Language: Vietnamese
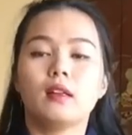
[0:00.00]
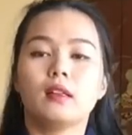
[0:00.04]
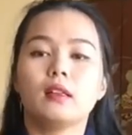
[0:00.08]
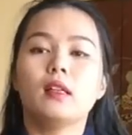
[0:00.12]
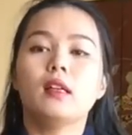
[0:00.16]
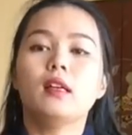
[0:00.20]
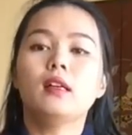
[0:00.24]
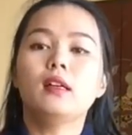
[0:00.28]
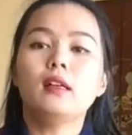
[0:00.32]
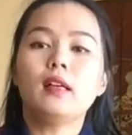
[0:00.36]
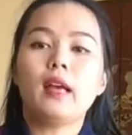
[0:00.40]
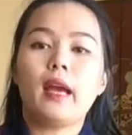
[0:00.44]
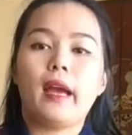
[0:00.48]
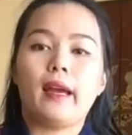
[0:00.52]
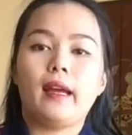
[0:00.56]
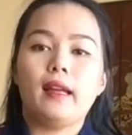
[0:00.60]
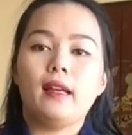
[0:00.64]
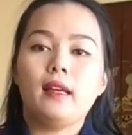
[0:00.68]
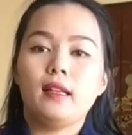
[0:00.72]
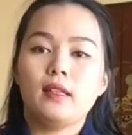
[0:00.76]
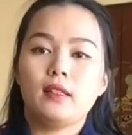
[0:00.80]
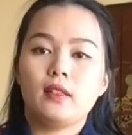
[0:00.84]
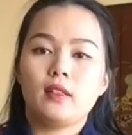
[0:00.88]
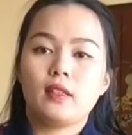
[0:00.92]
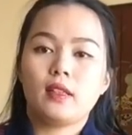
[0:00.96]
đứng hẳn
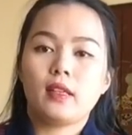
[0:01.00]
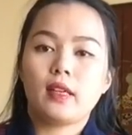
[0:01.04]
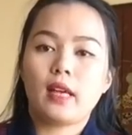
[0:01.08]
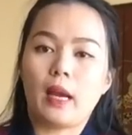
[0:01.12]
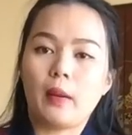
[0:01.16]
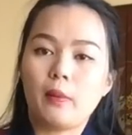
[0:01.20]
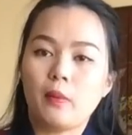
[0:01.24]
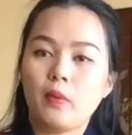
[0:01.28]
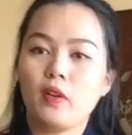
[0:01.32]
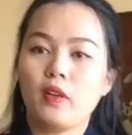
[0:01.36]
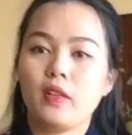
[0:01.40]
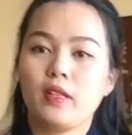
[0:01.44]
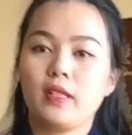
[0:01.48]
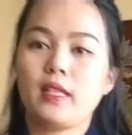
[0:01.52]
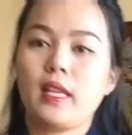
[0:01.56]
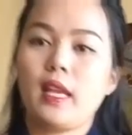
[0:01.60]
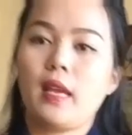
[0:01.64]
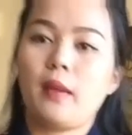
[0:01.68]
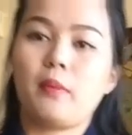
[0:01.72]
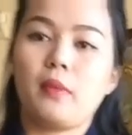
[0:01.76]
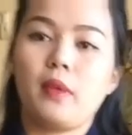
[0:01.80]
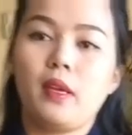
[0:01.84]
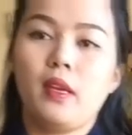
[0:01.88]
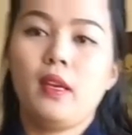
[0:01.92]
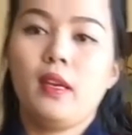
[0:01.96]
lên cho tất cả mọi người
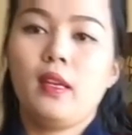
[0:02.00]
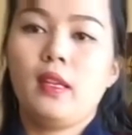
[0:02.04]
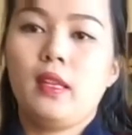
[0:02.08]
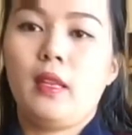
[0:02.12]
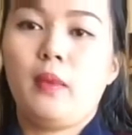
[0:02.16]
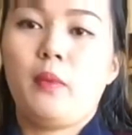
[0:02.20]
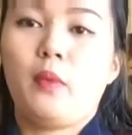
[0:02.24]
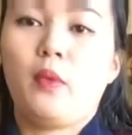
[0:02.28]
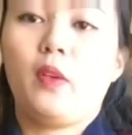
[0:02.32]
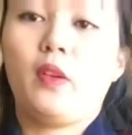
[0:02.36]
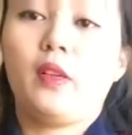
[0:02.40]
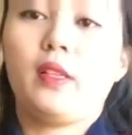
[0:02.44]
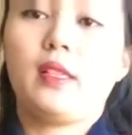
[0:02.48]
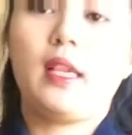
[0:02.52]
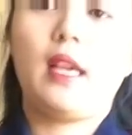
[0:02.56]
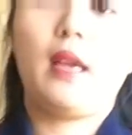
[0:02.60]
xem. Thì mọi người